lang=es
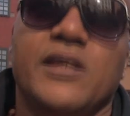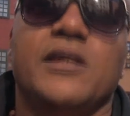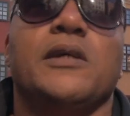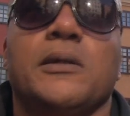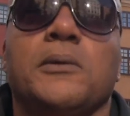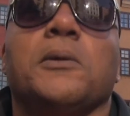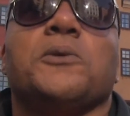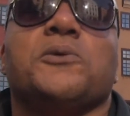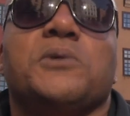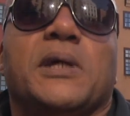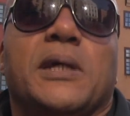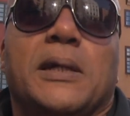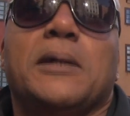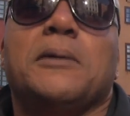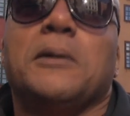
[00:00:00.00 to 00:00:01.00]
Y
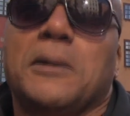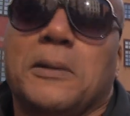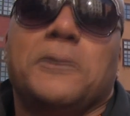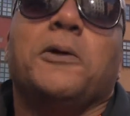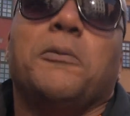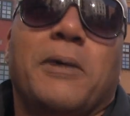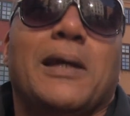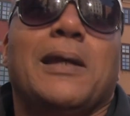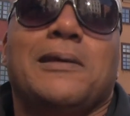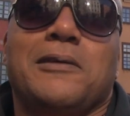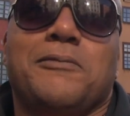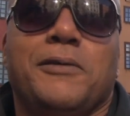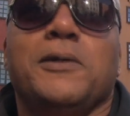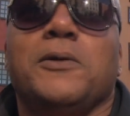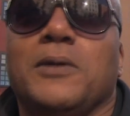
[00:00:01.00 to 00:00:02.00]
entonces yo me
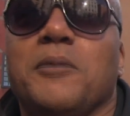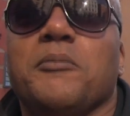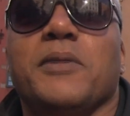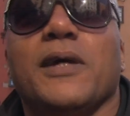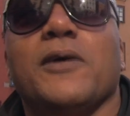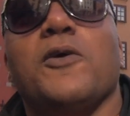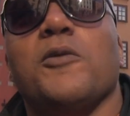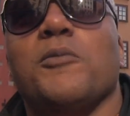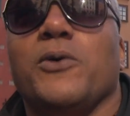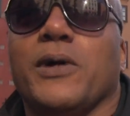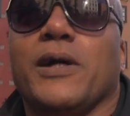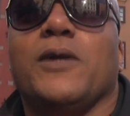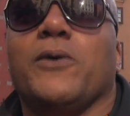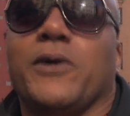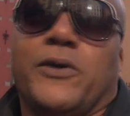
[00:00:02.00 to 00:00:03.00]
clasifico también como
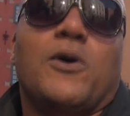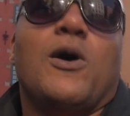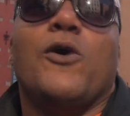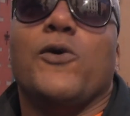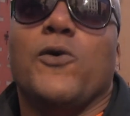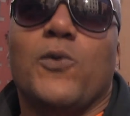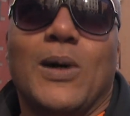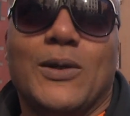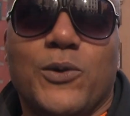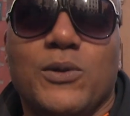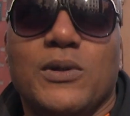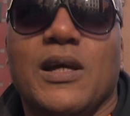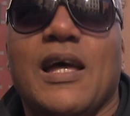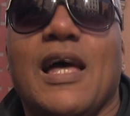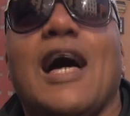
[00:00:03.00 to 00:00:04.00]
que lo que yo hago
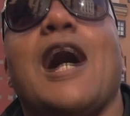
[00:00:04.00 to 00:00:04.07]
cubatón,